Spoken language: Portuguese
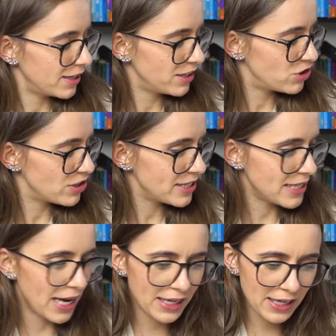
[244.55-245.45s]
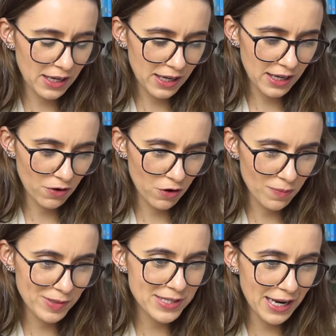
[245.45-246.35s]
em destaque e eu
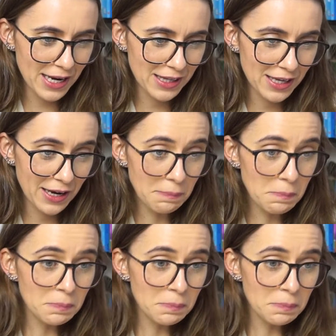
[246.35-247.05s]
comecei a ler